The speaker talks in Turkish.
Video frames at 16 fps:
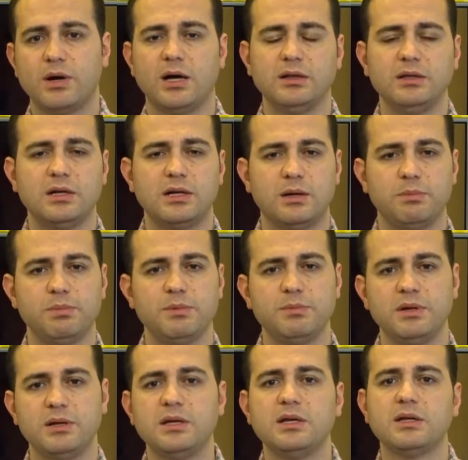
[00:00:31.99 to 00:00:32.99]
Handikaplı
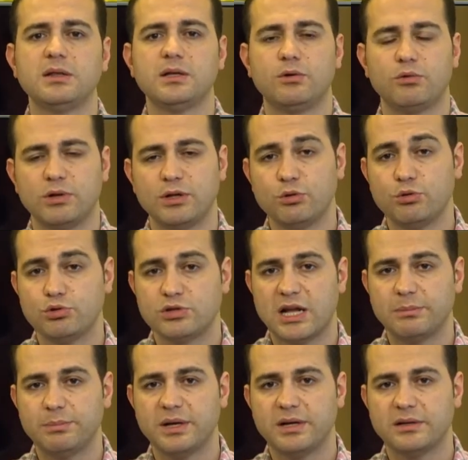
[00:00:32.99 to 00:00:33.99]
birin yanına oranı
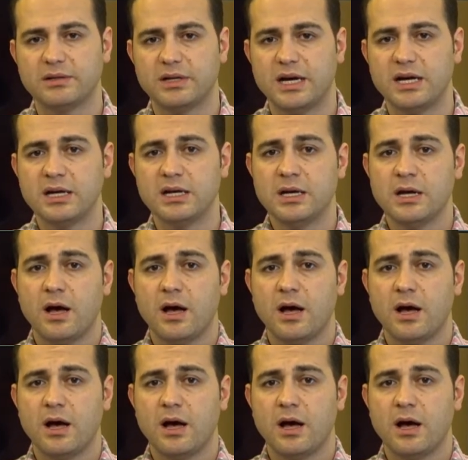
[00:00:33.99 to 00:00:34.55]
yükseltmek adına